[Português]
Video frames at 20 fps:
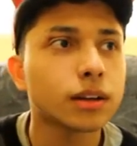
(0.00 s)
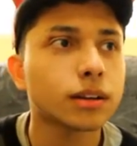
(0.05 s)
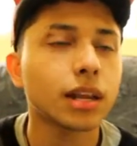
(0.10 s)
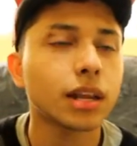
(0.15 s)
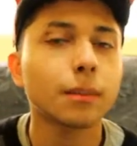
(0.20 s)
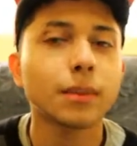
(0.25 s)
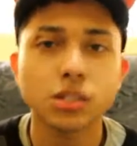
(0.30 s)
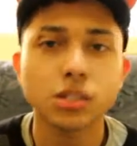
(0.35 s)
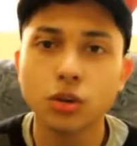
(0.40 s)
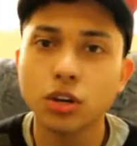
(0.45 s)

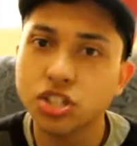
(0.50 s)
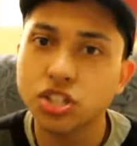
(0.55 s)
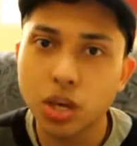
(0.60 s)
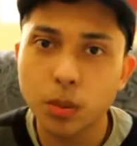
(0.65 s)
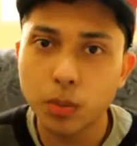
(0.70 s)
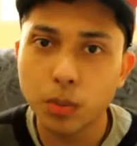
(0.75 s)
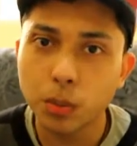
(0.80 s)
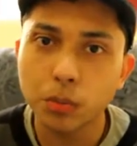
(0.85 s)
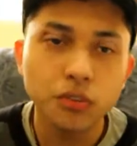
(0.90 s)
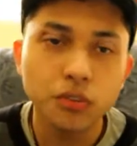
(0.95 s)
Né, mas eu achei
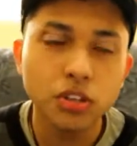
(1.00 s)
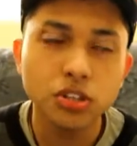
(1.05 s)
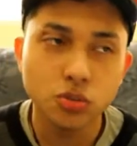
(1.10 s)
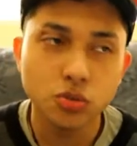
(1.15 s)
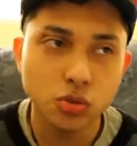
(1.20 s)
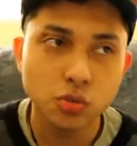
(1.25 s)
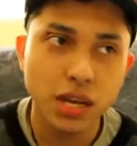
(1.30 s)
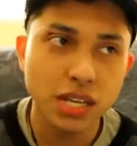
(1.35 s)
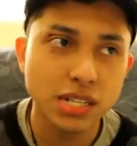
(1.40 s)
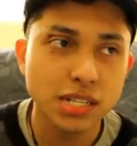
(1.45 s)
Pulp
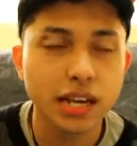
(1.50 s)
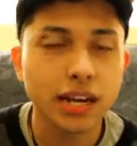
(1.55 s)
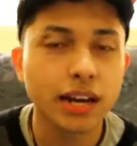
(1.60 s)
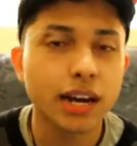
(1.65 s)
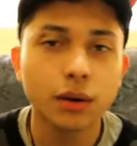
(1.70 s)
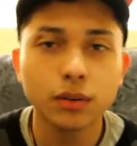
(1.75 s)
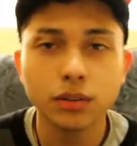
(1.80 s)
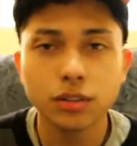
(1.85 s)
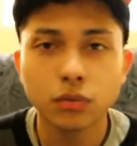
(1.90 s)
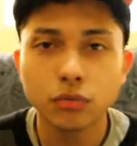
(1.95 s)
Fictions mais
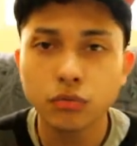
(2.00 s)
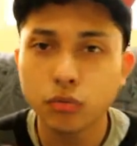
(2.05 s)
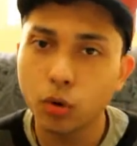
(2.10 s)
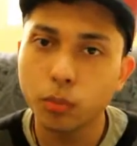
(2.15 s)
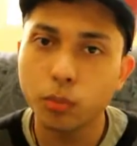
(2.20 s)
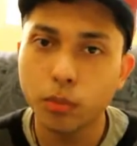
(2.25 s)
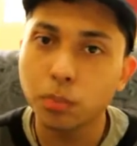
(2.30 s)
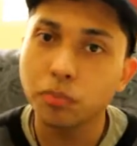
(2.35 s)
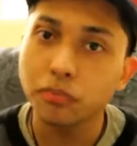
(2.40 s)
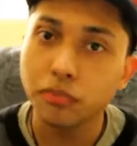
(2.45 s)
legal, então
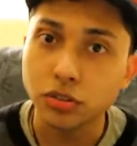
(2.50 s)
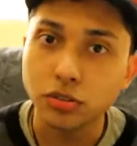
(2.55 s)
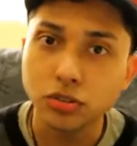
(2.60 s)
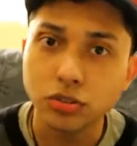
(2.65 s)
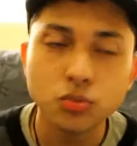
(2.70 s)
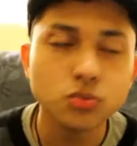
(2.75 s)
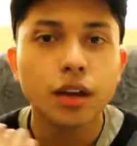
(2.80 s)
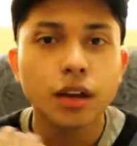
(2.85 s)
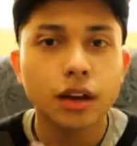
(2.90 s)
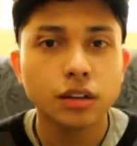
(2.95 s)
ficou Pulp
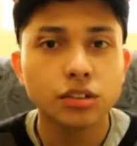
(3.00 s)
Fictions.